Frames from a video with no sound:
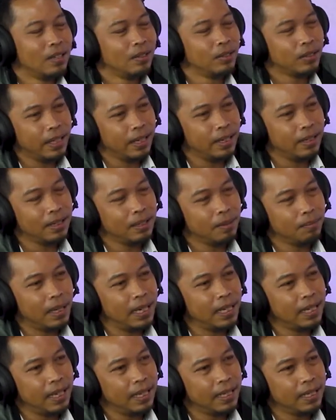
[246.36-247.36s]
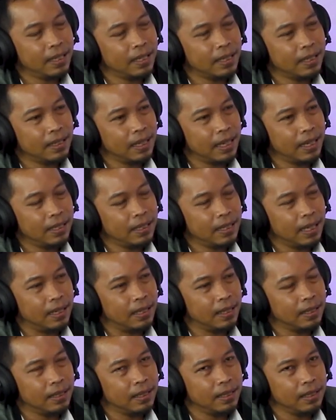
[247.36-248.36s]
Ustad, balik lagi ke tadi
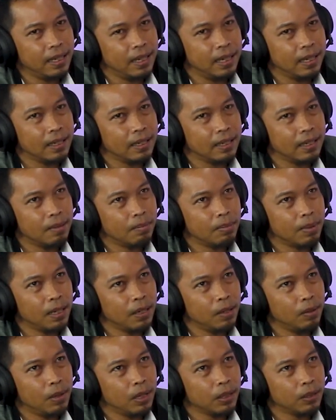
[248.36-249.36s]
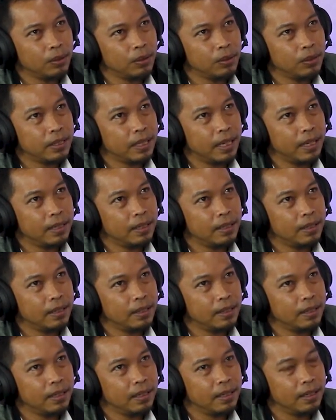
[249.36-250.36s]
Ustad, yang apa waktu Ustad
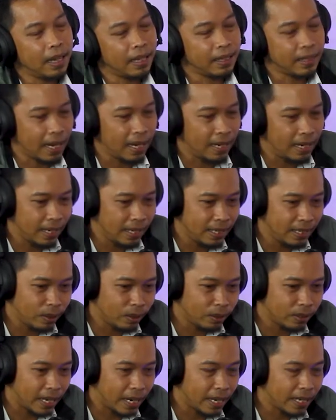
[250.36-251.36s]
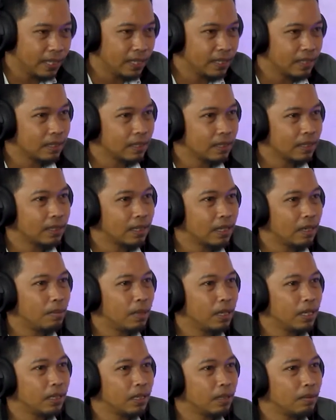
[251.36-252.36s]
dikatakanlah dikontrakin
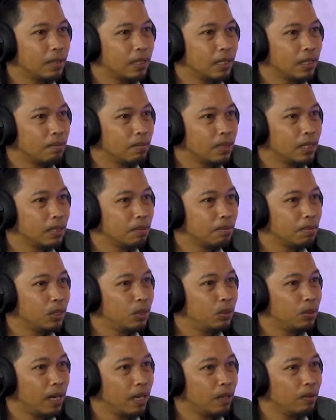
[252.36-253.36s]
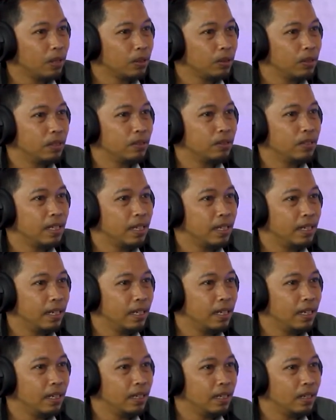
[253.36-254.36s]
sama teman-teman seperjuangan waktu itu Ustad
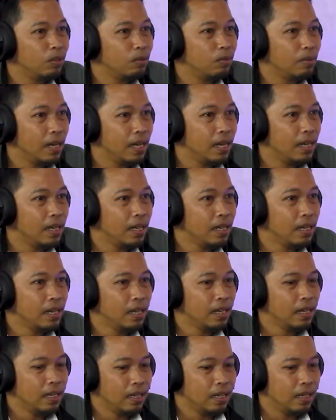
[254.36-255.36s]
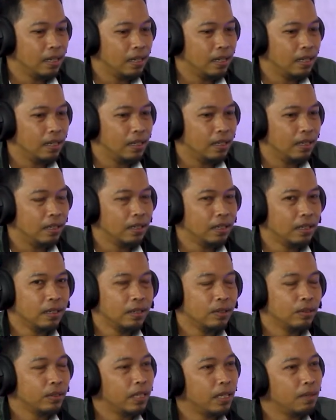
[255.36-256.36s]
ya, iya. rumah. Iya. Uh,
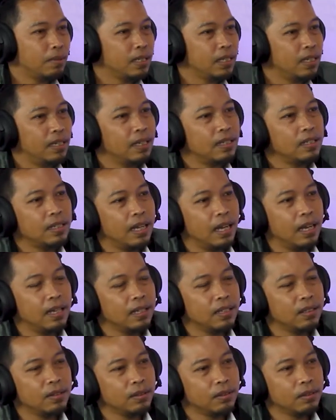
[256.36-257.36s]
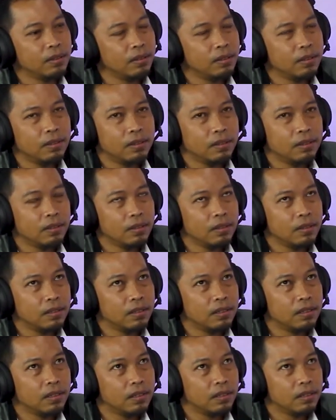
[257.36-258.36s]
Ustad masih ingat nggak itu
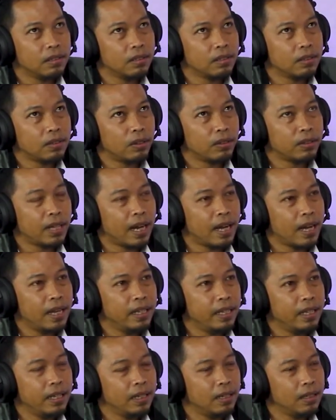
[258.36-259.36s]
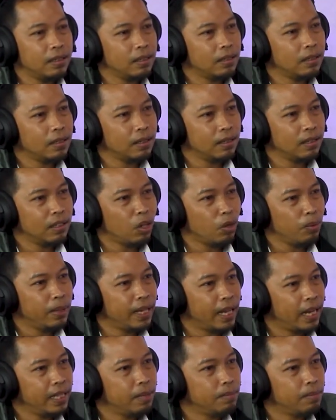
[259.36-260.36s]
Eh, kontrakannya
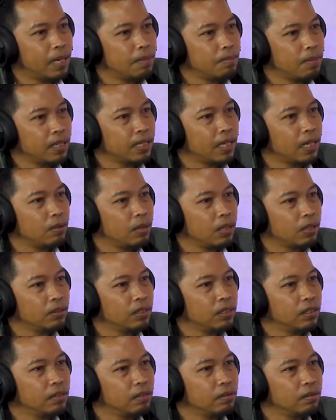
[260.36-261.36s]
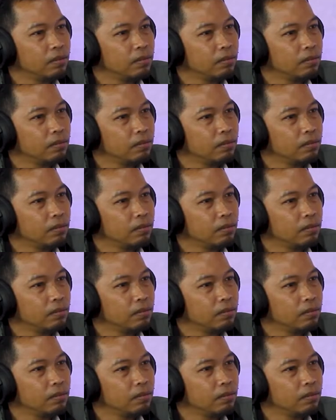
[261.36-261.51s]
nominalnya berapa saat waktu itu?